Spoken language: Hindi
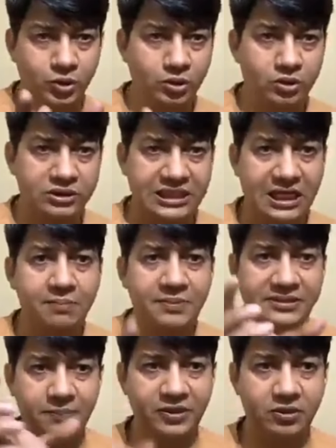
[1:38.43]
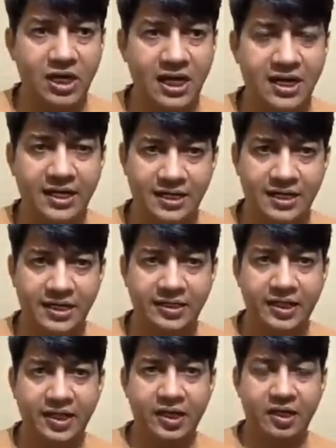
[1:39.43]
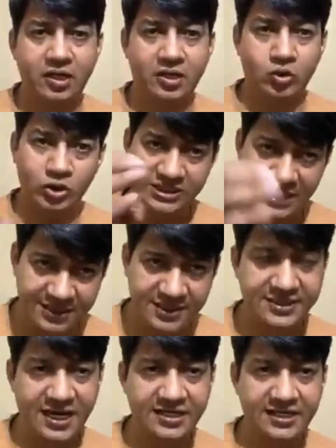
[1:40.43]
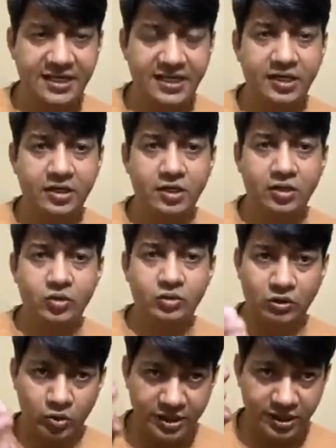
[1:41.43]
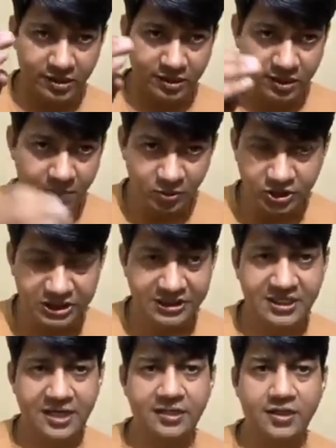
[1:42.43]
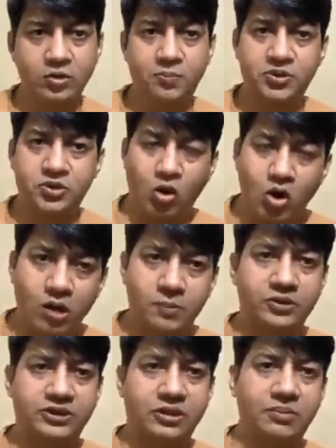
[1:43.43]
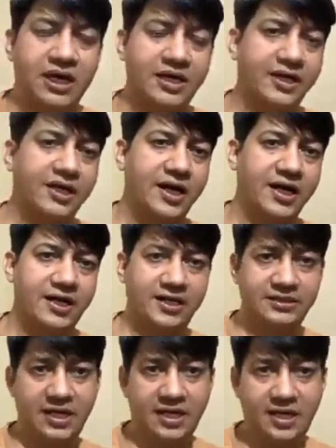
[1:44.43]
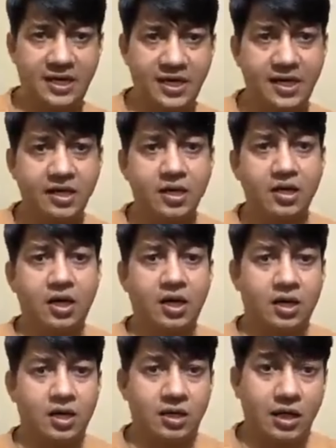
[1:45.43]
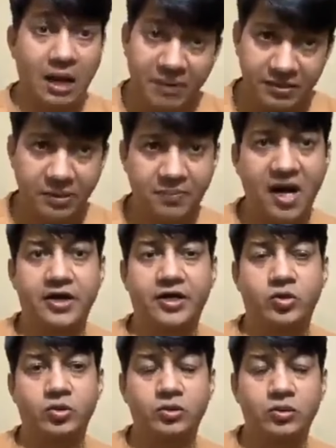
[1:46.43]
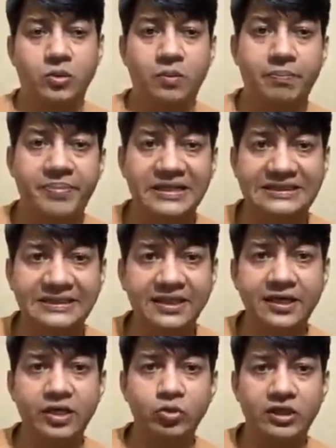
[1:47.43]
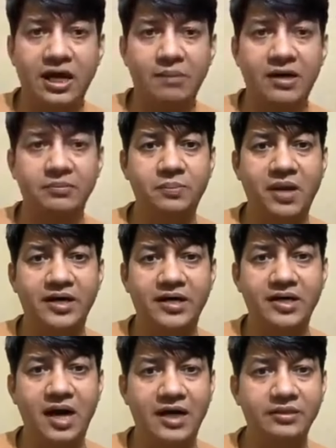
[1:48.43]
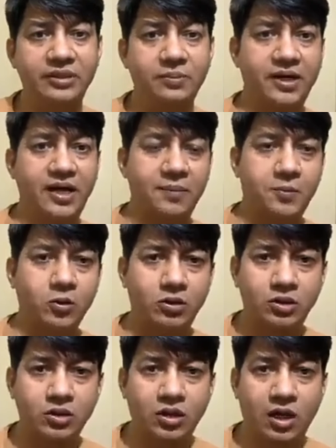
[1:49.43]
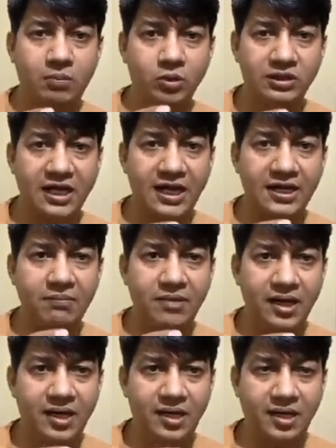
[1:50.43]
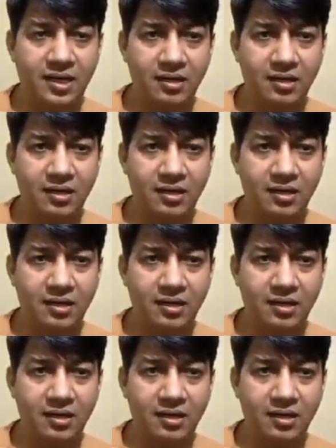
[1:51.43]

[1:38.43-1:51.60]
जो जहां बीजेपी को हराने के लिए कोई साथी चाहिए जो कोई अपोजिशन चाहिए तो स्ट्रांग अपोजिशन बना के खड़ा किया जा रहा है आम आदमी पार्टी को बेसिकली क्योंकि आम आदमी पार्टी का आदमी अपने आप को बोलता है कि मैं